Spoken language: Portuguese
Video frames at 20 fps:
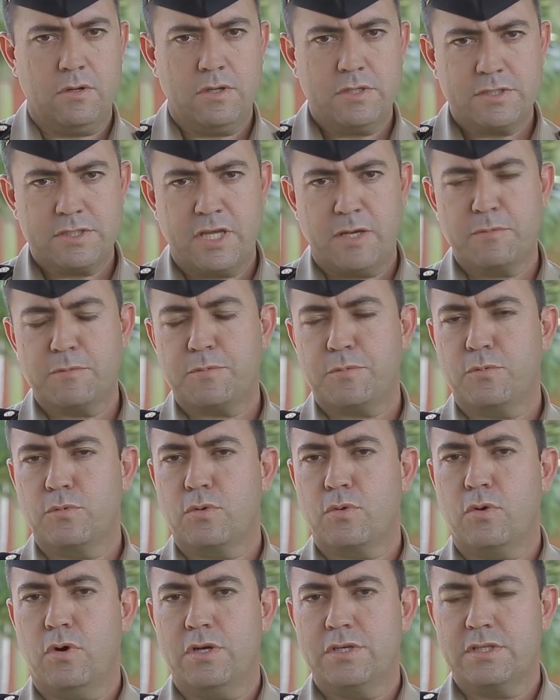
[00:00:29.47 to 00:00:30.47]
Nós temos
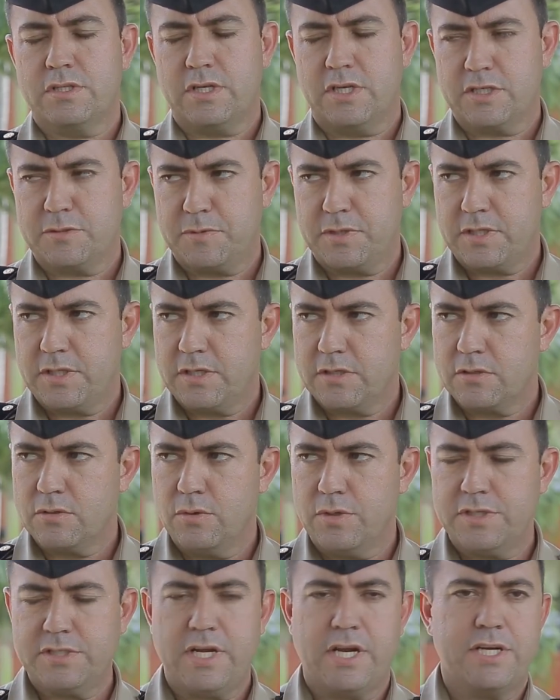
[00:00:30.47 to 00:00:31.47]
no Código de Trânsito Brasileiro
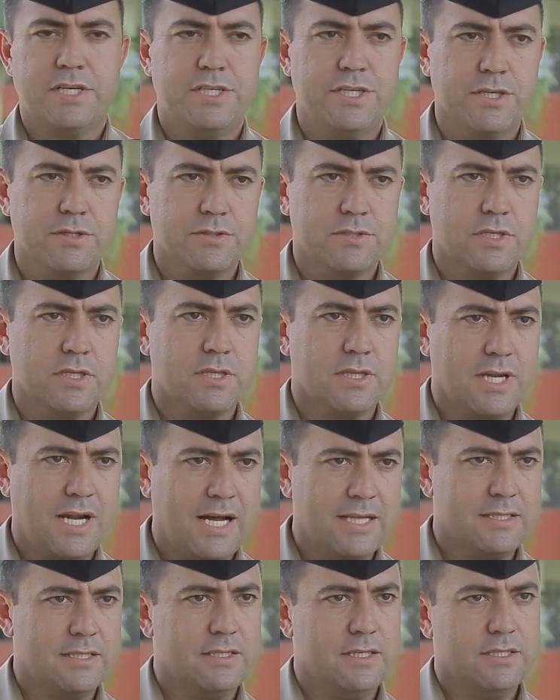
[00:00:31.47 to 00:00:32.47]
dois artigos que
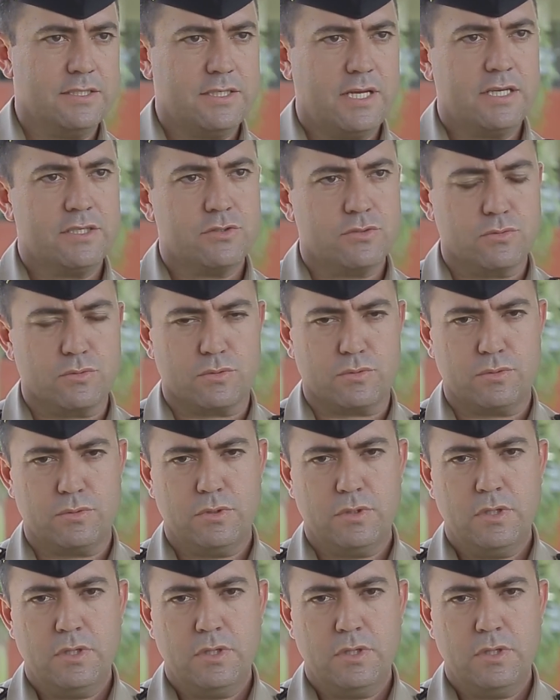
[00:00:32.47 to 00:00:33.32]
tratam desse assunto.